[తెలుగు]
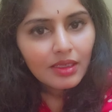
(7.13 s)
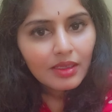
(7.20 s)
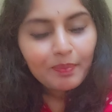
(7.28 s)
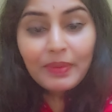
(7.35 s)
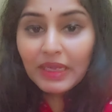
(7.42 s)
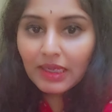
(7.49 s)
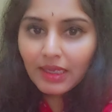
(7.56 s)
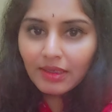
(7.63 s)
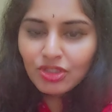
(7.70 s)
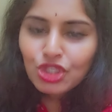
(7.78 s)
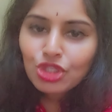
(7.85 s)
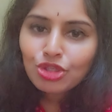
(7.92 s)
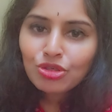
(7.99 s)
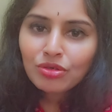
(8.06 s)
పిల్లలు
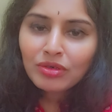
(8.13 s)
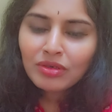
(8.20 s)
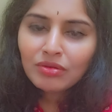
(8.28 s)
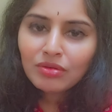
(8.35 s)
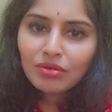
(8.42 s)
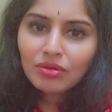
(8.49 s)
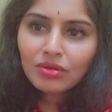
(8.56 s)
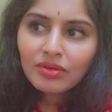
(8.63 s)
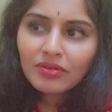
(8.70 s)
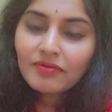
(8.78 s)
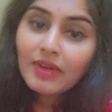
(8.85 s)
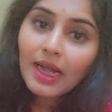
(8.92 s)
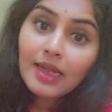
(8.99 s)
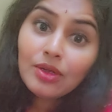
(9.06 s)
చిన్నోళ్ళు
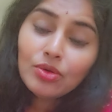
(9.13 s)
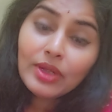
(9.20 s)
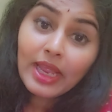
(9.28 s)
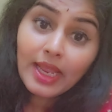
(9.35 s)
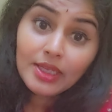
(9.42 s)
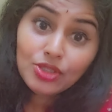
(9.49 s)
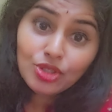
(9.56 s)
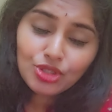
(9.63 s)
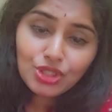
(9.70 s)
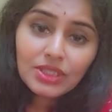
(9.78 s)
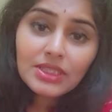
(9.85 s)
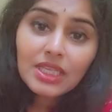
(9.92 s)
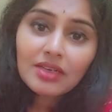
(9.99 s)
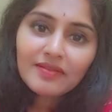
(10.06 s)
వాళ్ళు ఏజ్ వచ్చిన
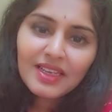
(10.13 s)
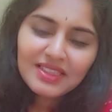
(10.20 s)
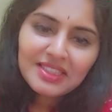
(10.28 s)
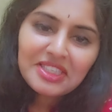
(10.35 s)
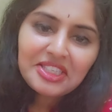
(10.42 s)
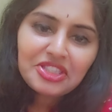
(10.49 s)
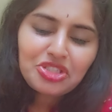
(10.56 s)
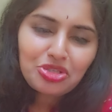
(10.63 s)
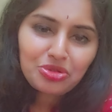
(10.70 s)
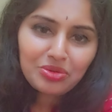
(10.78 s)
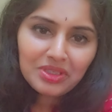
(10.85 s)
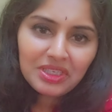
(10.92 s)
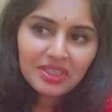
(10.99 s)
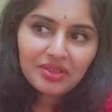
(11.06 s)
తర్వాత
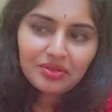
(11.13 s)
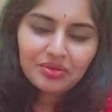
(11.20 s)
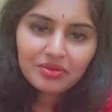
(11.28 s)
నేర్చుకుంటారు